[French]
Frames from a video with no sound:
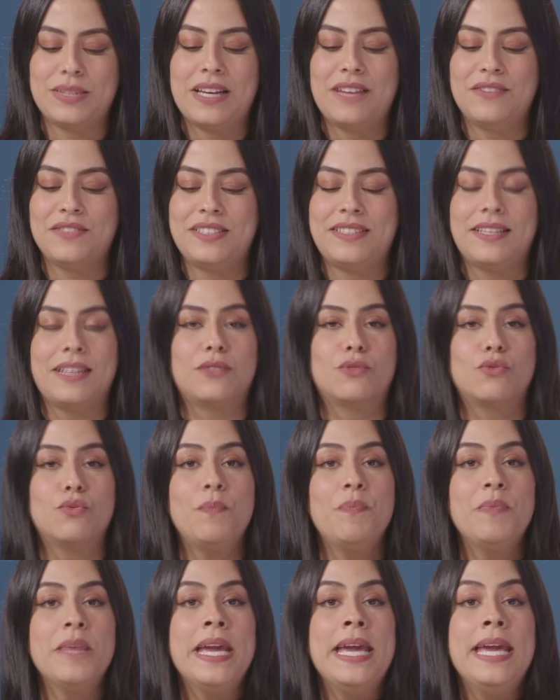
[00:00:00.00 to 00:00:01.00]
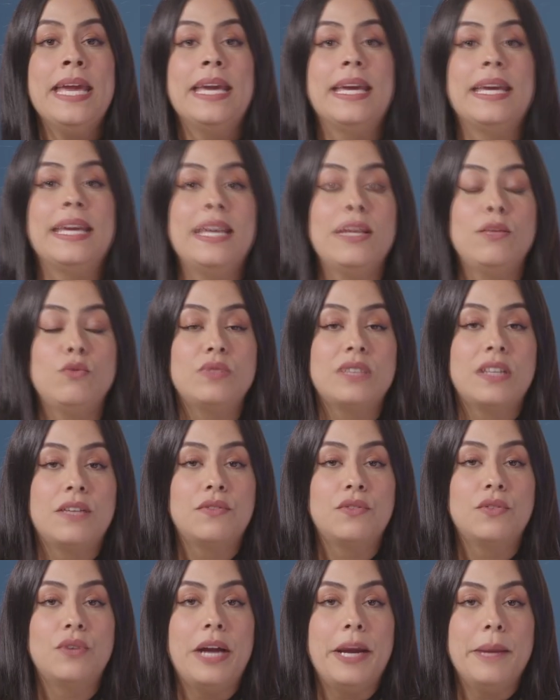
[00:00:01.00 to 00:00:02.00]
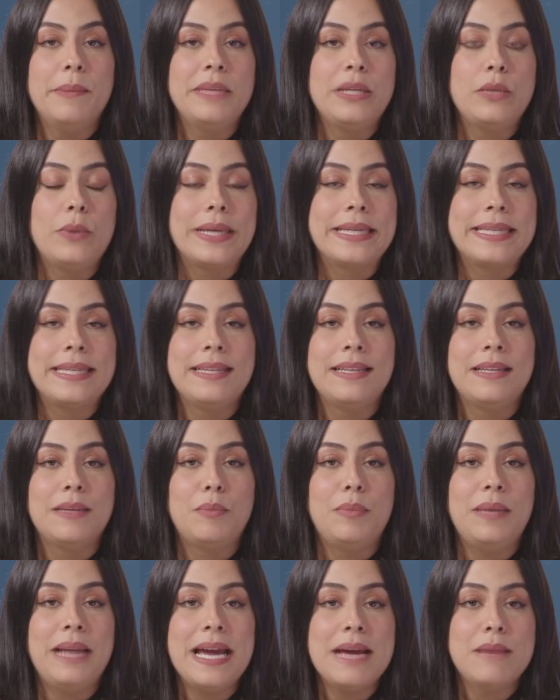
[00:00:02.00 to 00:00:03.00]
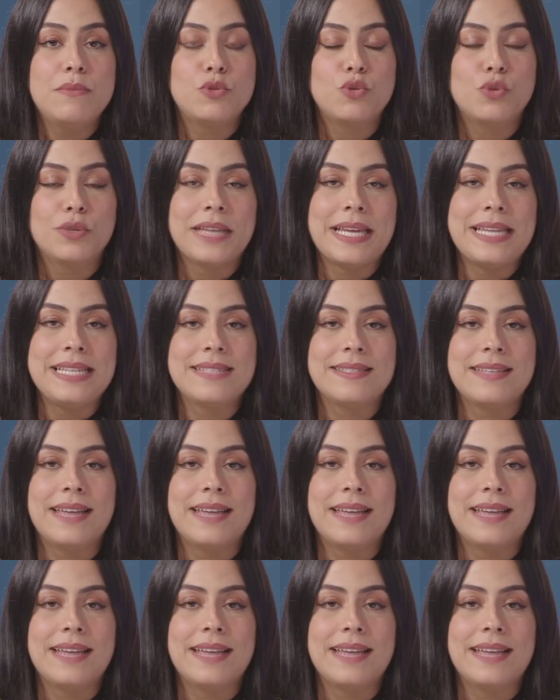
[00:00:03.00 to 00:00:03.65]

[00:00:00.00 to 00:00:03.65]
invitation. Et nous avons Abdelwakil Blam, journaliste et